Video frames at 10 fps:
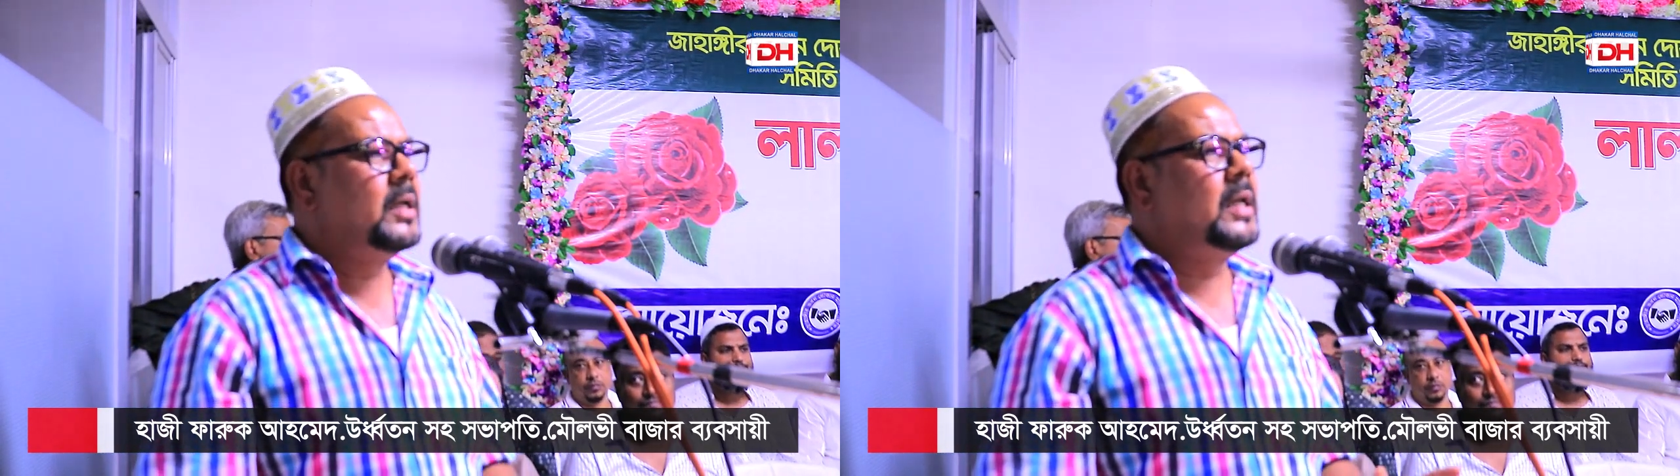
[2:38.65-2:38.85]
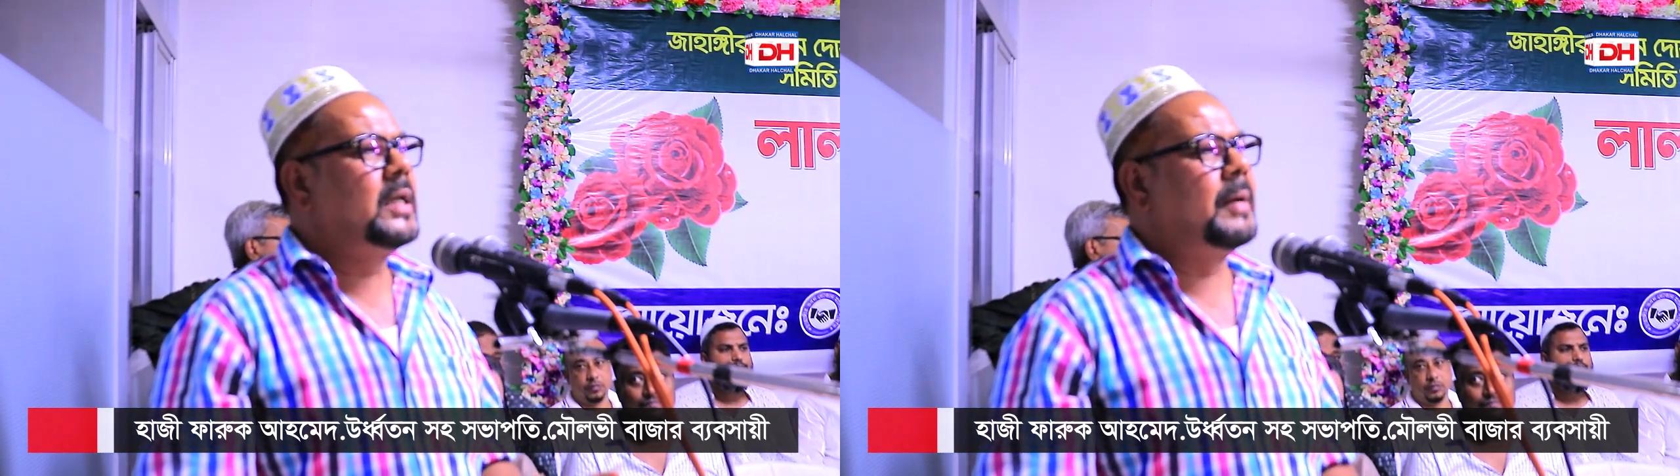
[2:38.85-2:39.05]

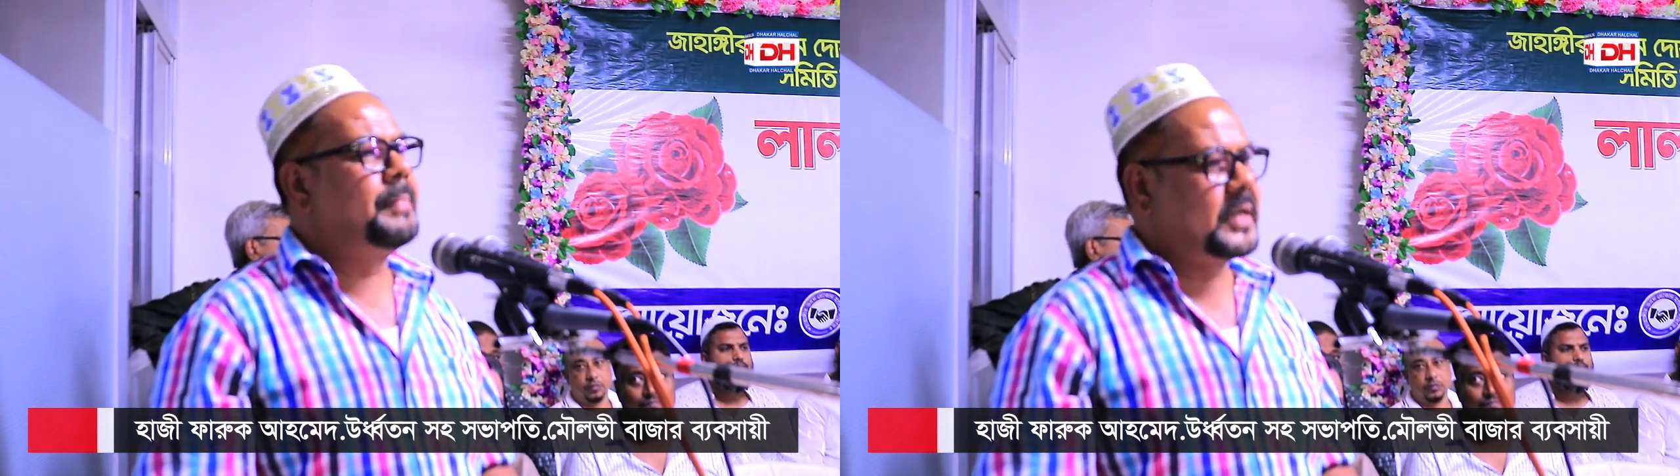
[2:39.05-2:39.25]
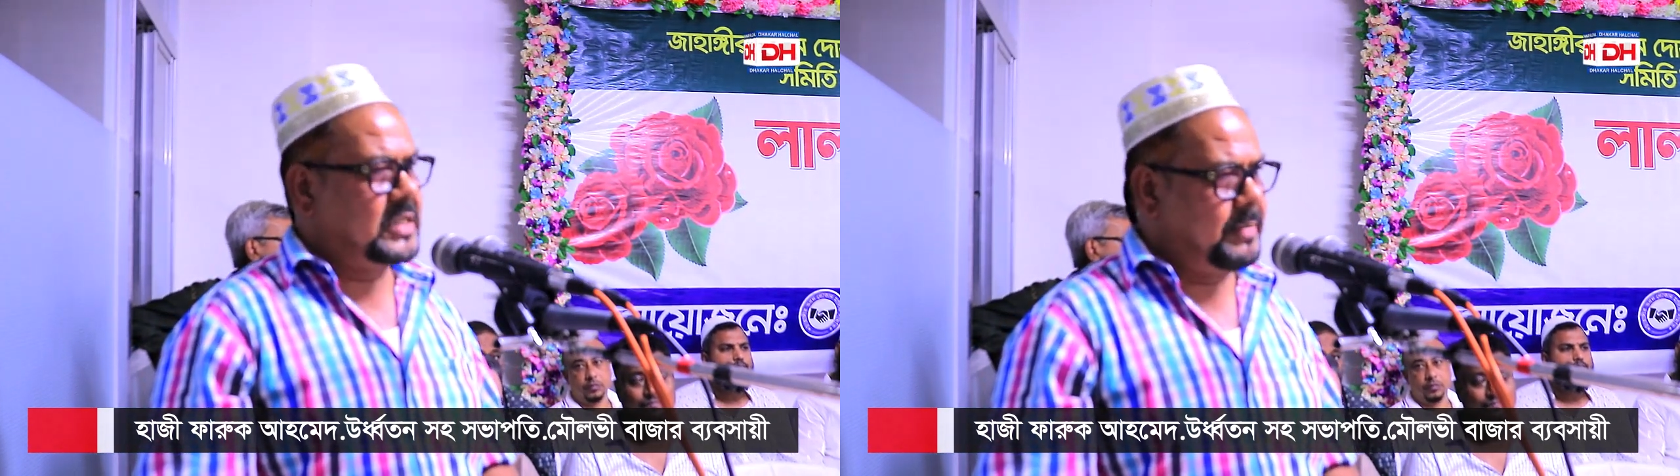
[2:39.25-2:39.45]
ইনকাম
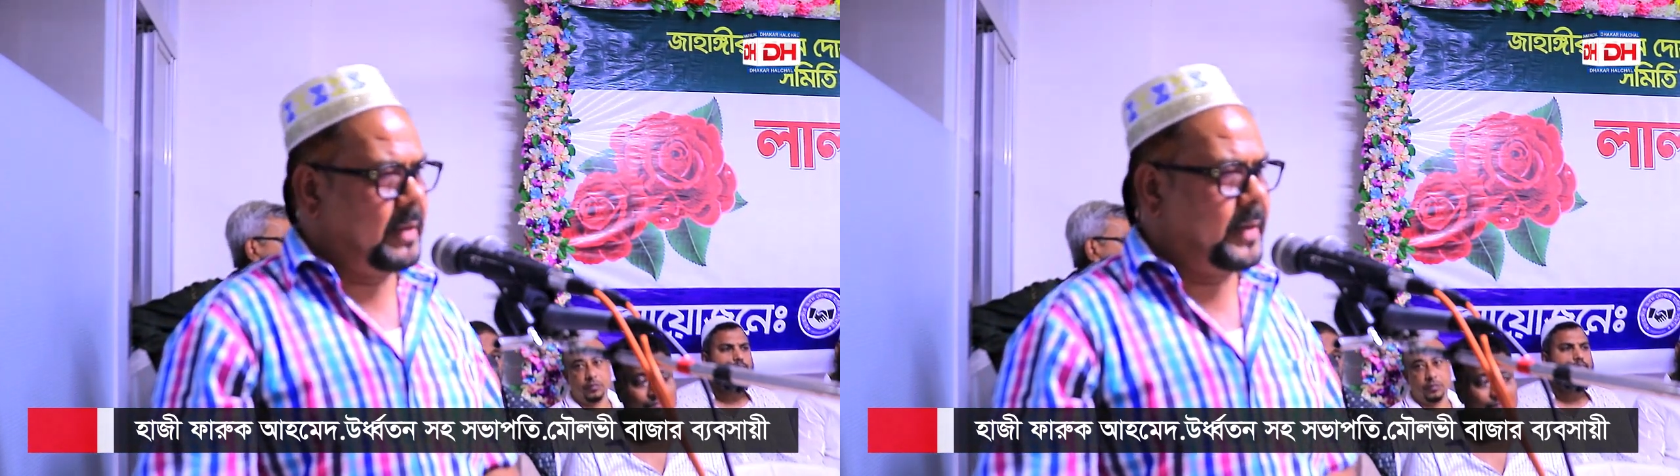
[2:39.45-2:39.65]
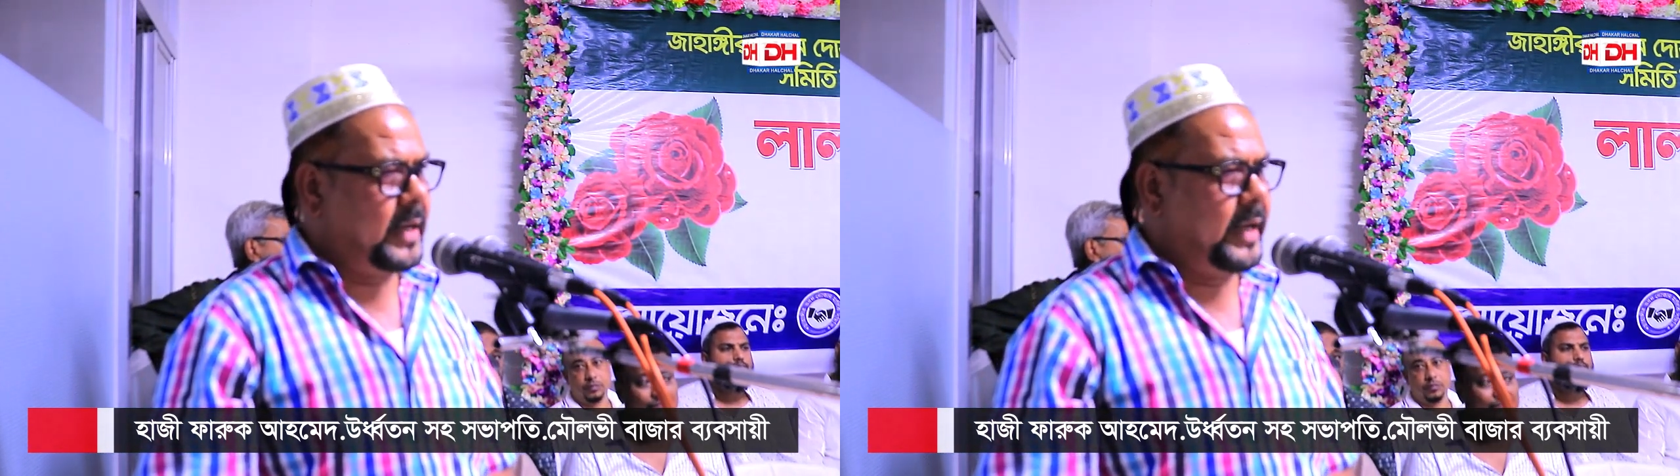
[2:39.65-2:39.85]
ট্যাক্সের
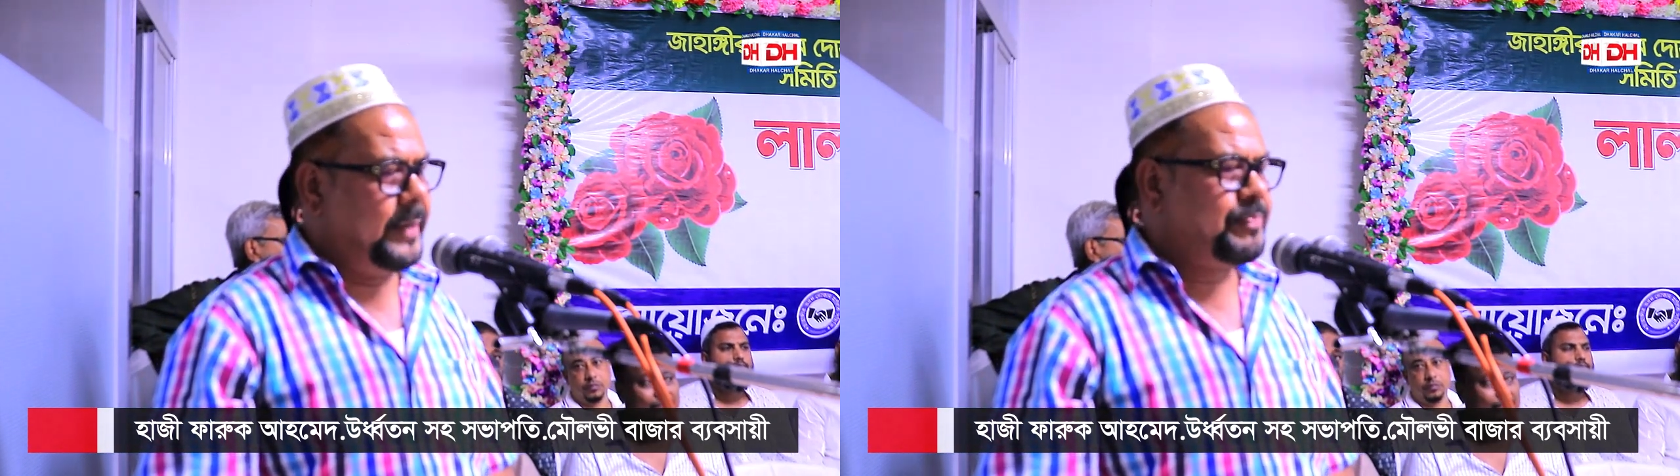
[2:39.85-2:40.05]
ব্যাপারে